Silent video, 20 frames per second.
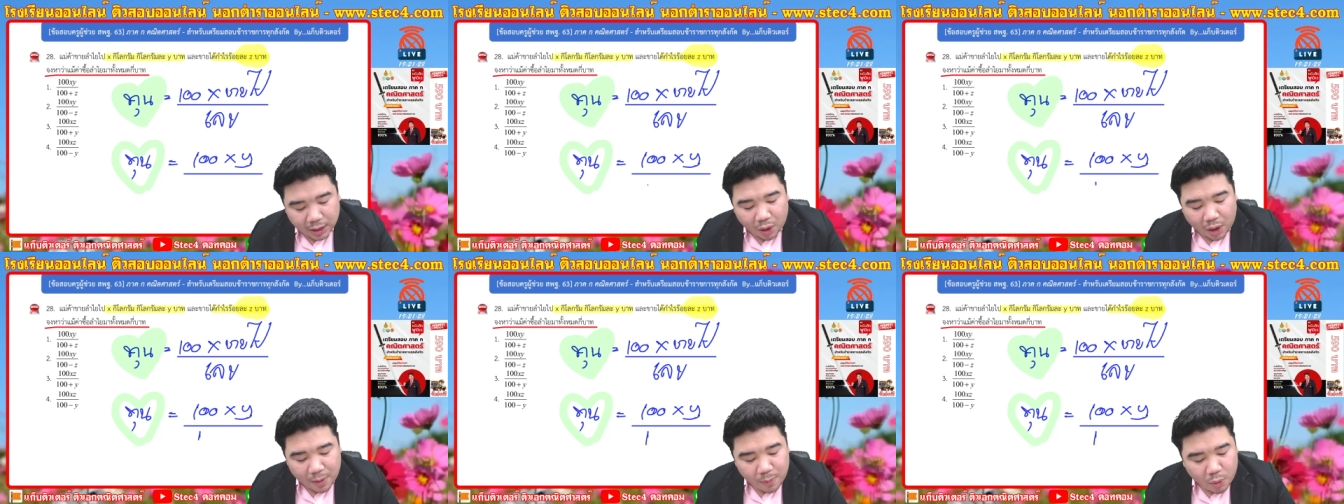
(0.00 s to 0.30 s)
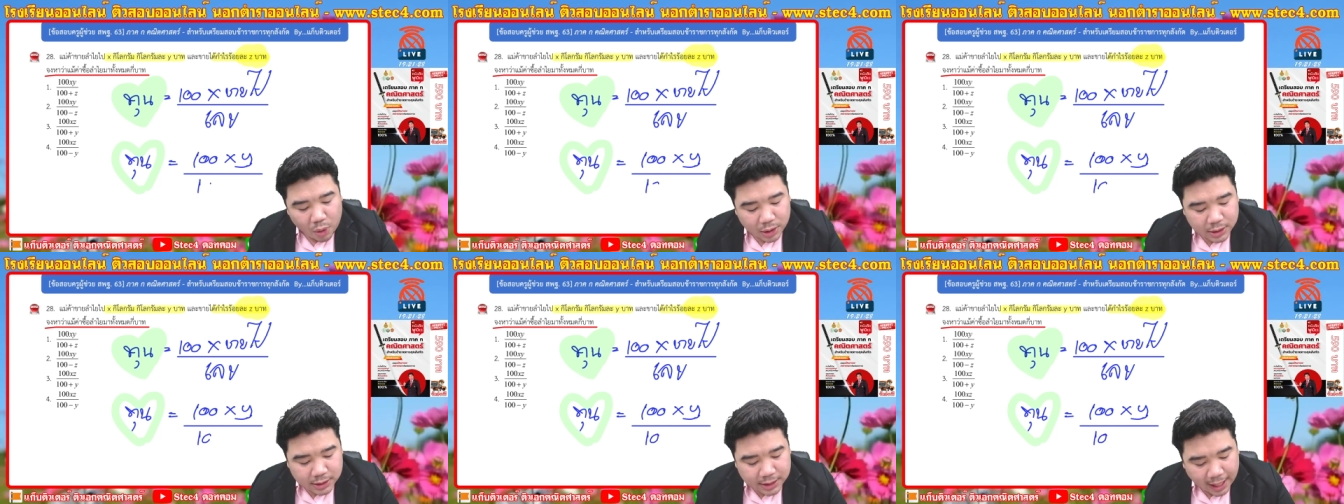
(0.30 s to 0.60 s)
ร้อยบ
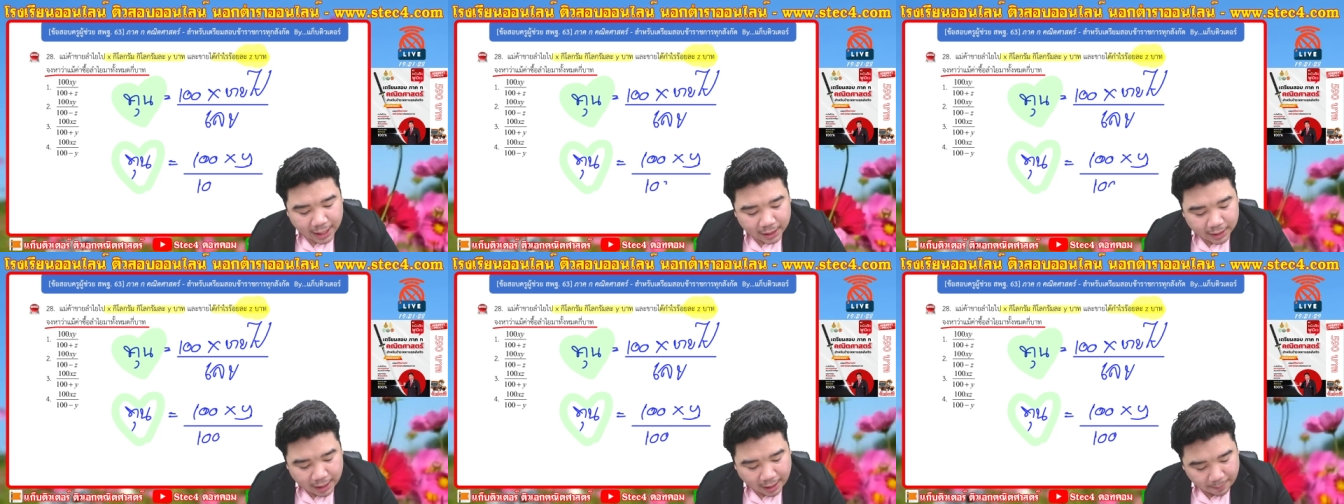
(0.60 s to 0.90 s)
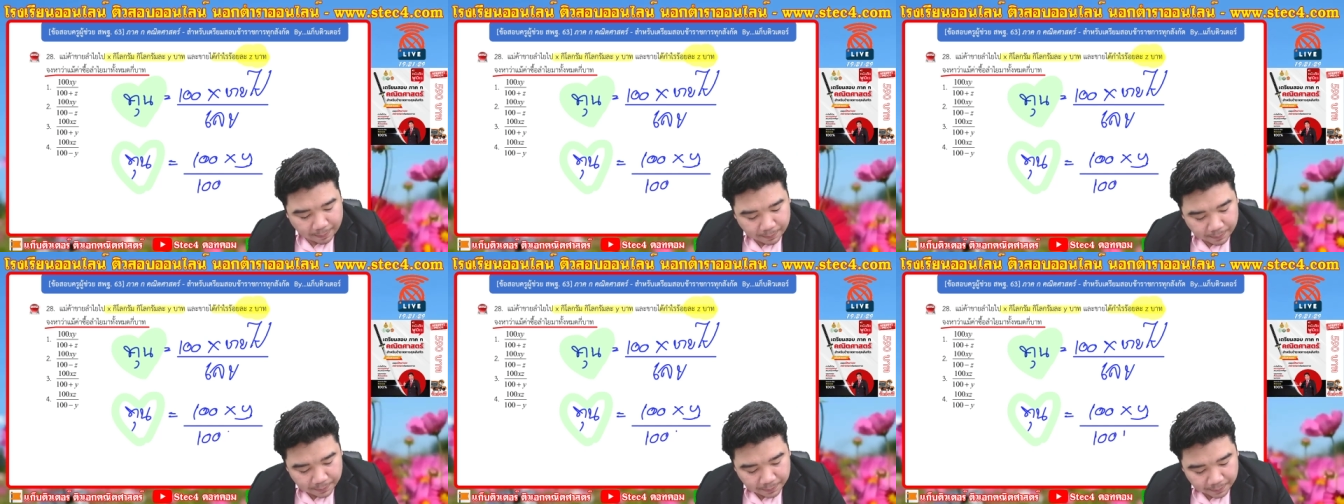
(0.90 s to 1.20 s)
วกแซดครั
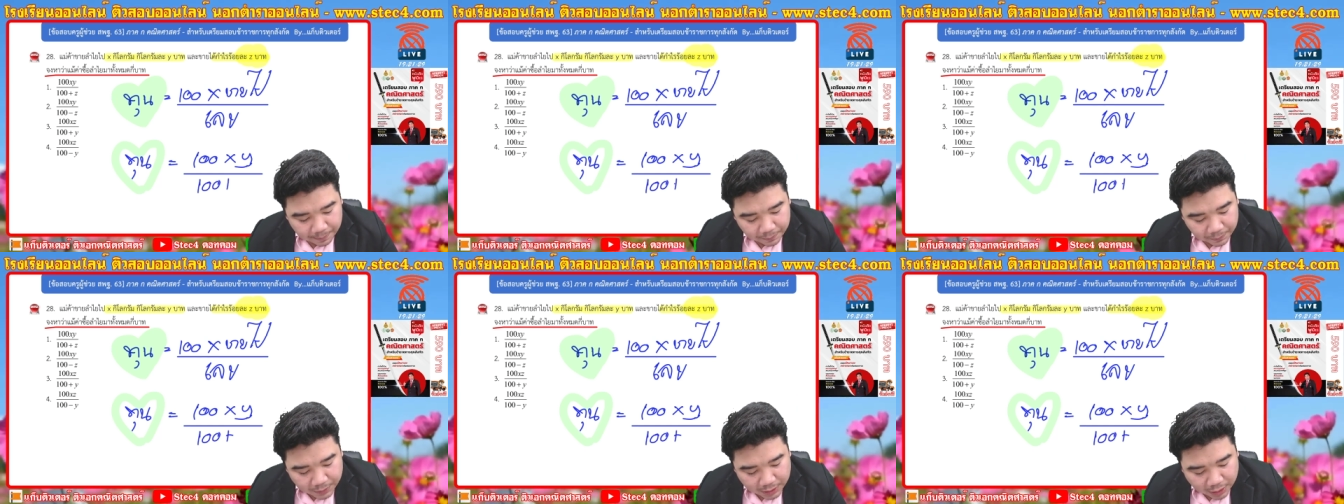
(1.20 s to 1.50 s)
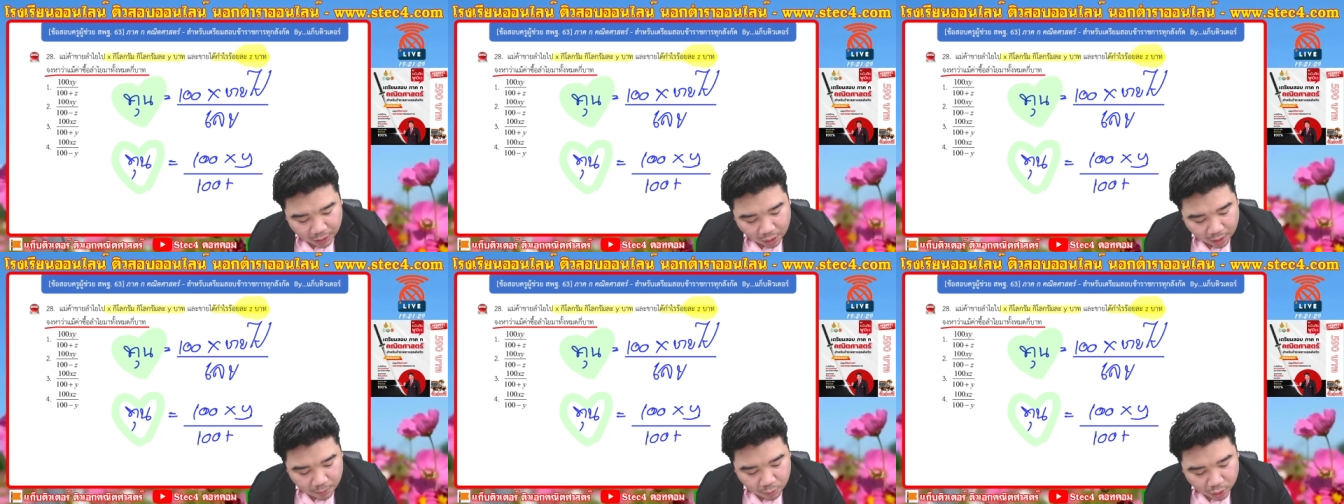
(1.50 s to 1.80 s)
บหนึ่ง
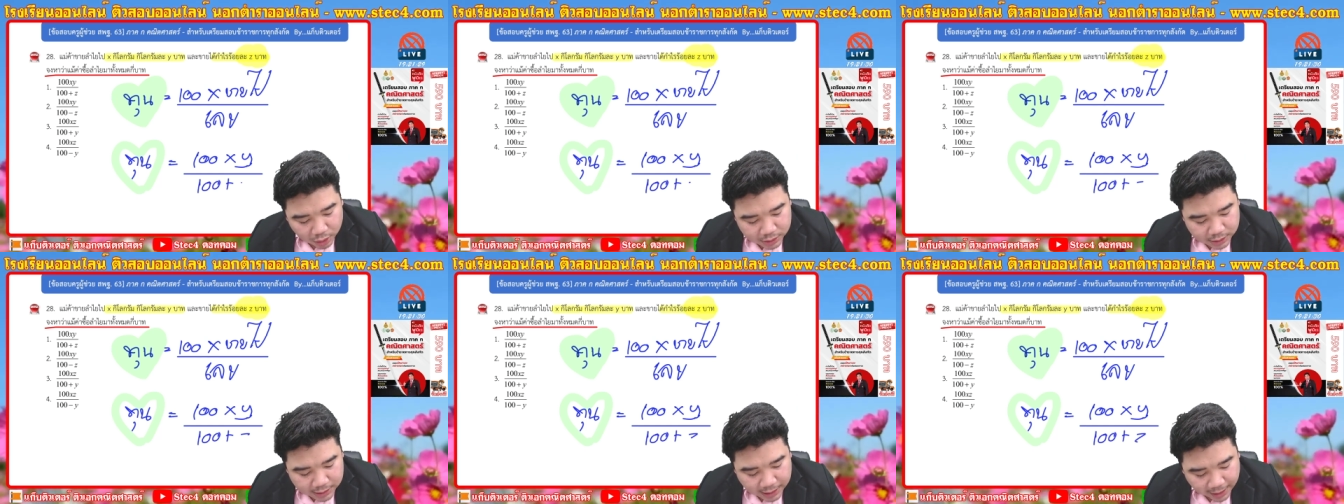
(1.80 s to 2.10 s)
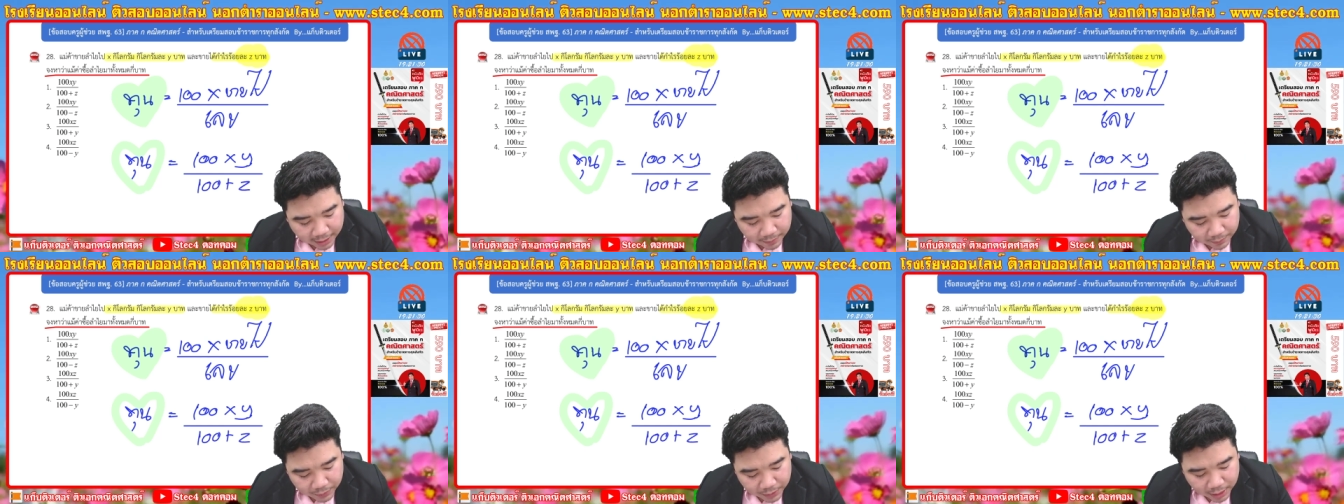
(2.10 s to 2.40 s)
ร้อยบวกแซด